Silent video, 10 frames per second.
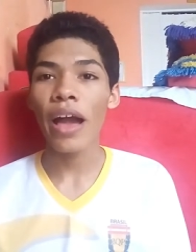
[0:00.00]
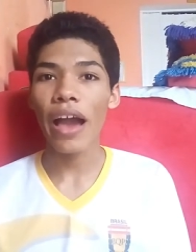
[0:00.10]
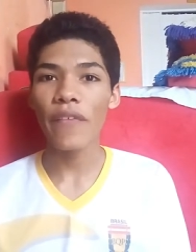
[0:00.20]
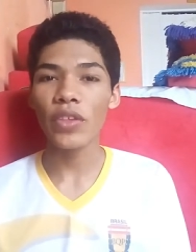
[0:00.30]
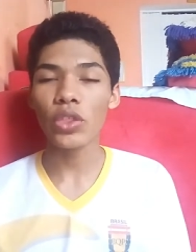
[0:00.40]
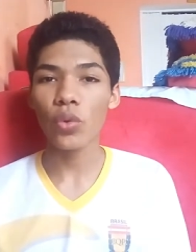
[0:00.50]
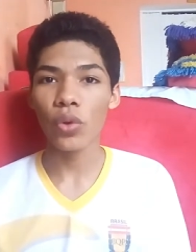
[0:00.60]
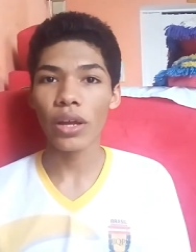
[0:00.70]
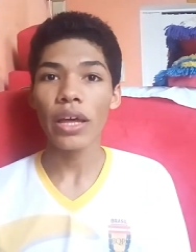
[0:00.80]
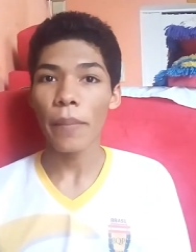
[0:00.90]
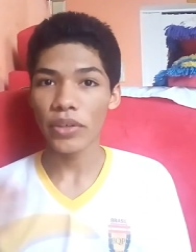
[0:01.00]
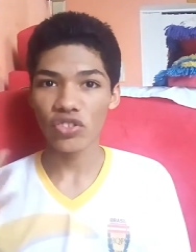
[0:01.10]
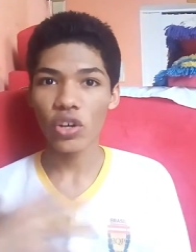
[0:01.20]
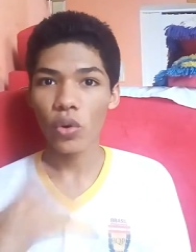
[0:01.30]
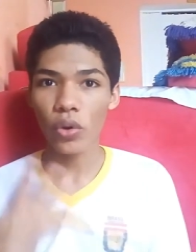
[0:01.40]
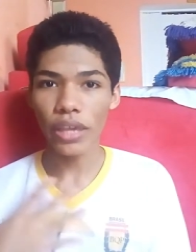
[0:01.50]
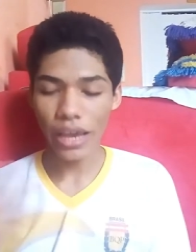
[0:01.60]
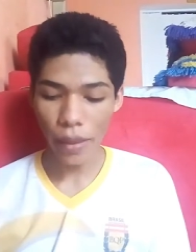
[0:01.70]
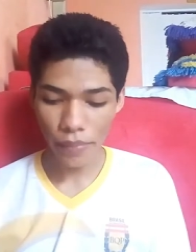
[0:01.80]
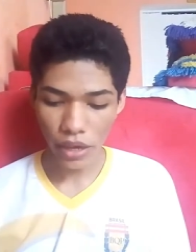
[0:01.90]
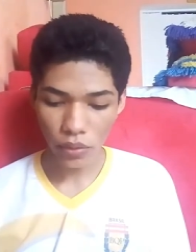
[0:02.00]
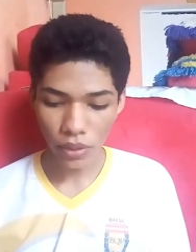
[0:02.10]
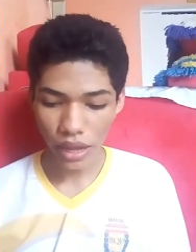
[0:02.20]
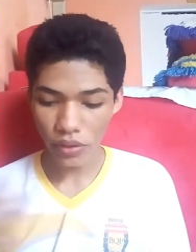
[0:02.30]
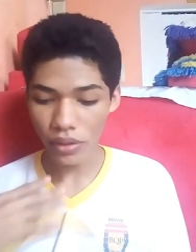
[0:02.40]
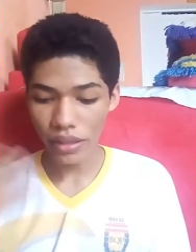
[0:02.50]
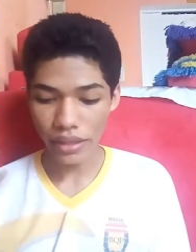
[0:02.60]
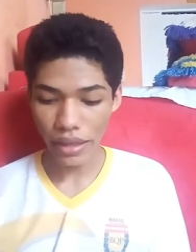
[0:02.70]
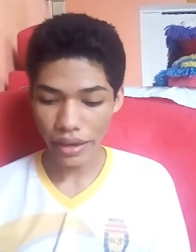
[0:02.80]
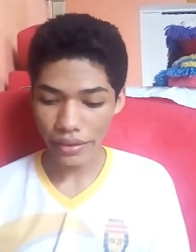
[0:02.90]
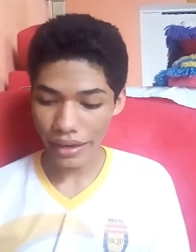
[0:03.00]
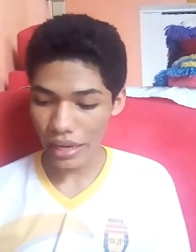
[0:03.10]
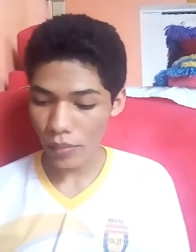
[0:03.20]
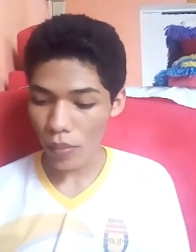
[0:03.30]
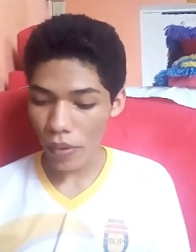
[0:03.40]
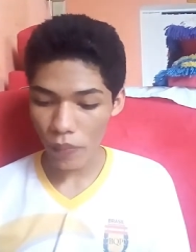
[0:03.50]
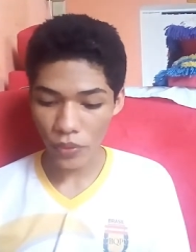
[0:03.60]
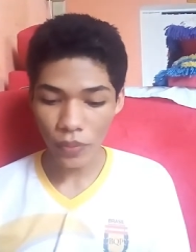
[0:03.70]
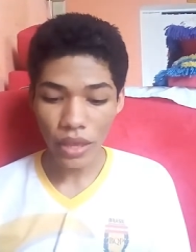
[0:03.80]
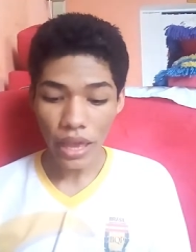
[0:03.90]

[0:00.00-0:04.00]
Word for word: a editora, mas eu já coloquei a capinha aí do lado na, naquele momento.